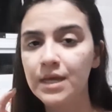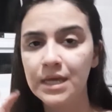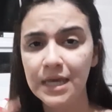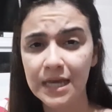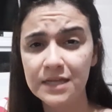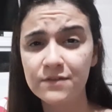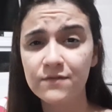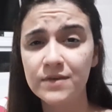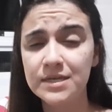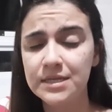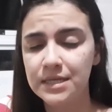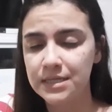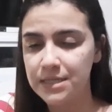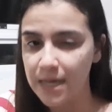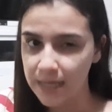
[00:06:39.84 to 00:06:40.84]
e as
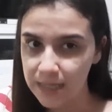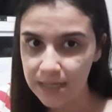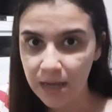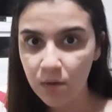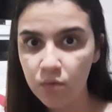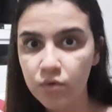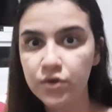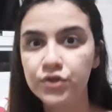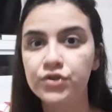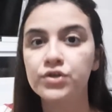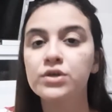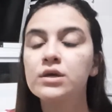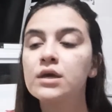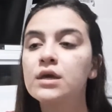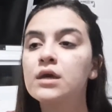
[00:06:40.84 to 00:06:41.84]
vistas ainda
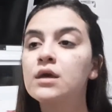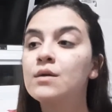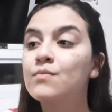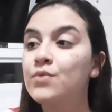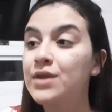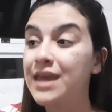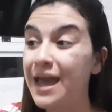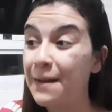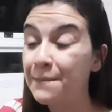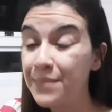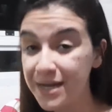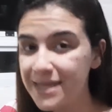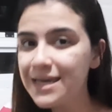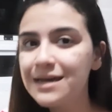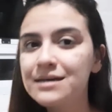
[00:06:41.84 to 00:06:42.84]
hoje, porque
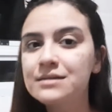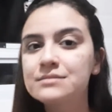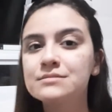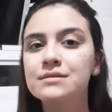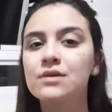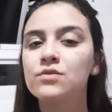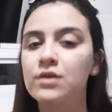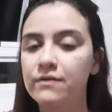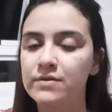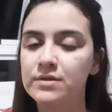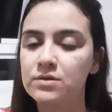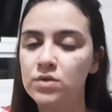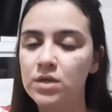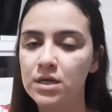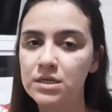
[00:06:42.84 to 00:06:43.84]
amanhã eu tenho que
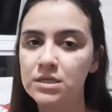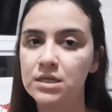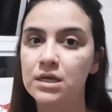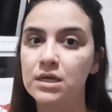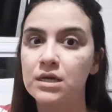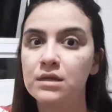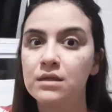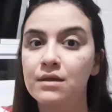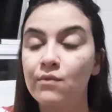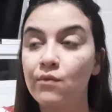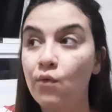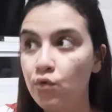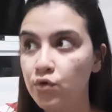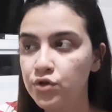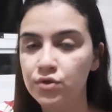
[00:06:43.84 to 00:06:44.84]
fazer o 3D. Então
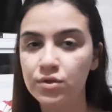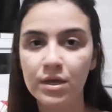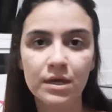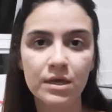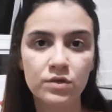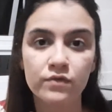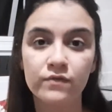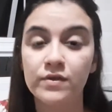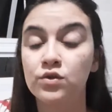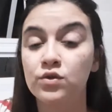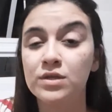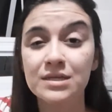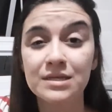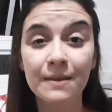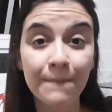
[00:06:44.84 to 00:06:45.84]
hoje eu tenho que resolver
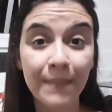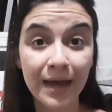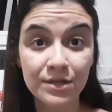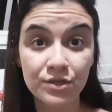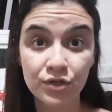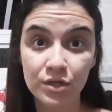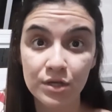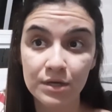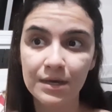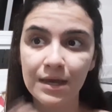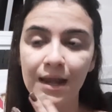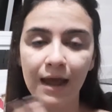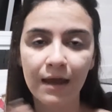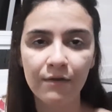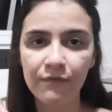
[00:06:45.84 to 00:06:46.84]
toda essa parte
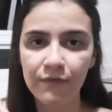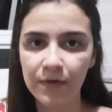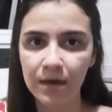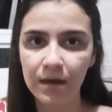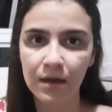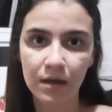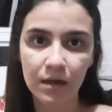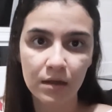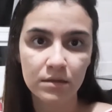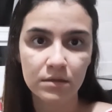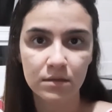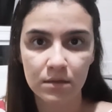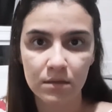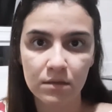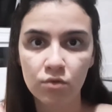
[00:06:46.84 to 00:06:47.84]
gráfica
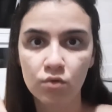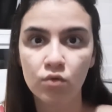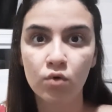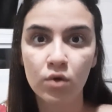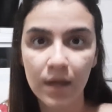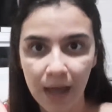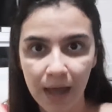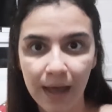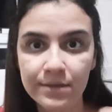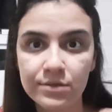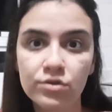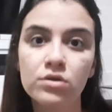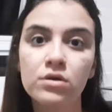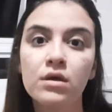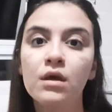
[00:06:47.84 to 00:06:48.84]
no
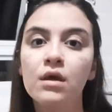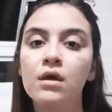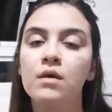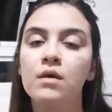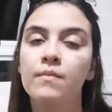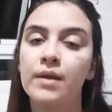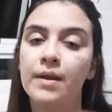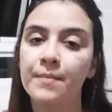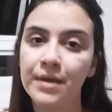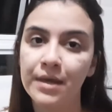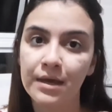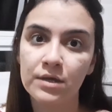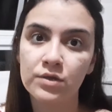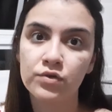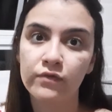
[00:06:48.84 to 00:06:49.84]
CAD, para
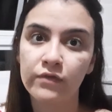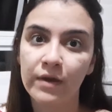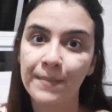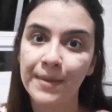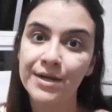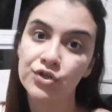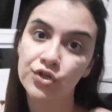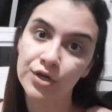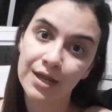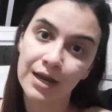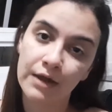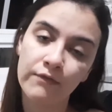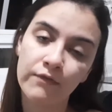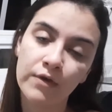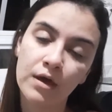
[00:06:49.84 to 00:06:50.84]
amanhã resolver a parte
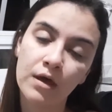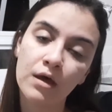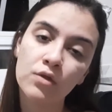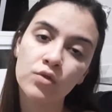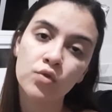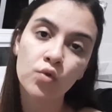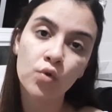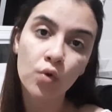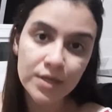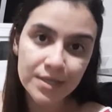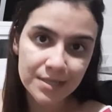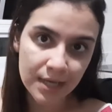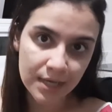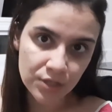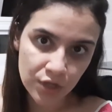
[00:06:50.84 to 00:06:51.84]
gráfica no
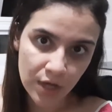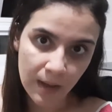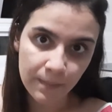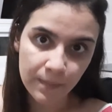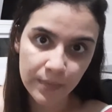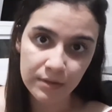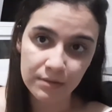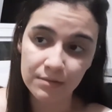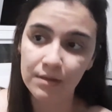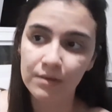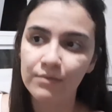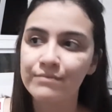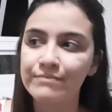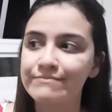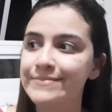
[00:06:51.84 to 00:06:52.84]
SketchUp.
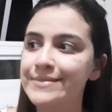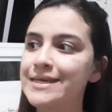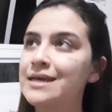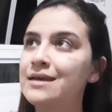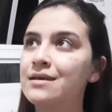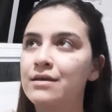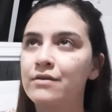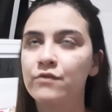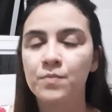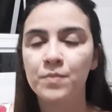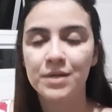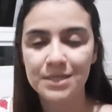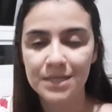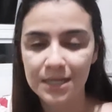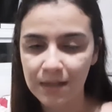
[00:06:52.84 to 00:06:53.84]
Então eu vou
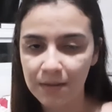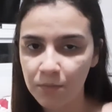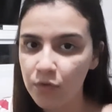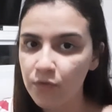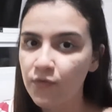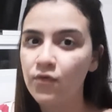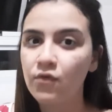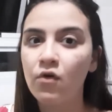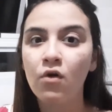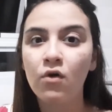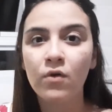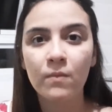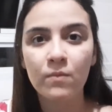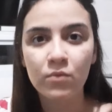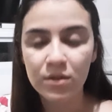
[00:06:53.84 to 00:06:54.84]
precisar ter muito
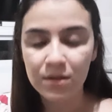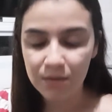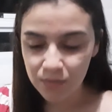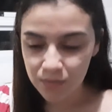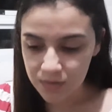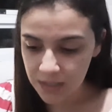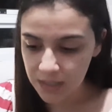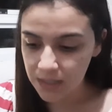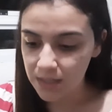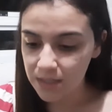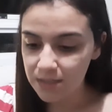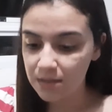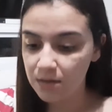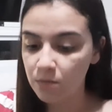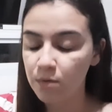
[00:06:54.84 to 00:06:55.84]
foco, muita
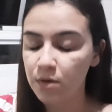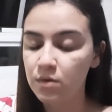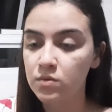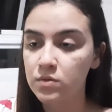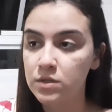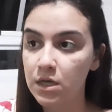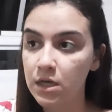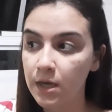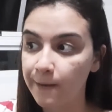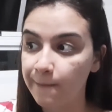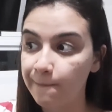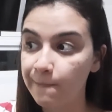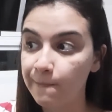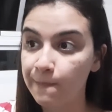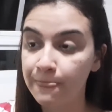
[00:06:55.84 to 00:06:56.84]
concentração para conseguir,
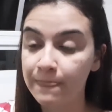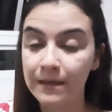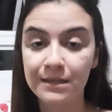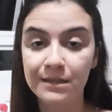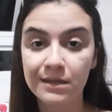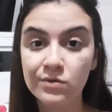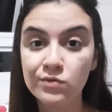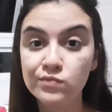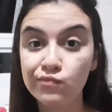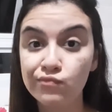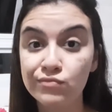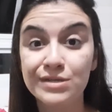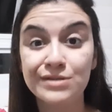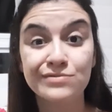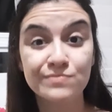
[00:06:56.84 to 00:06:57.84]
entendeu?
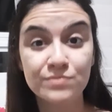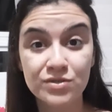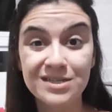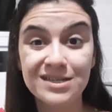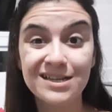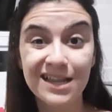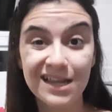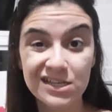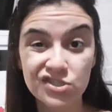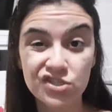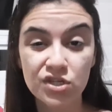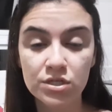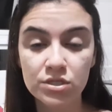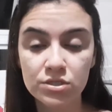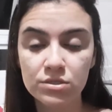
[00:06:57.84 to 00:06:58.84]
Então, bora lá,
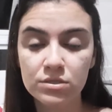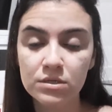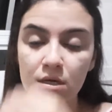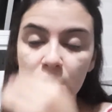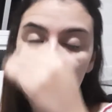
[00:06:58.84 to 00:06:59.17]
gente.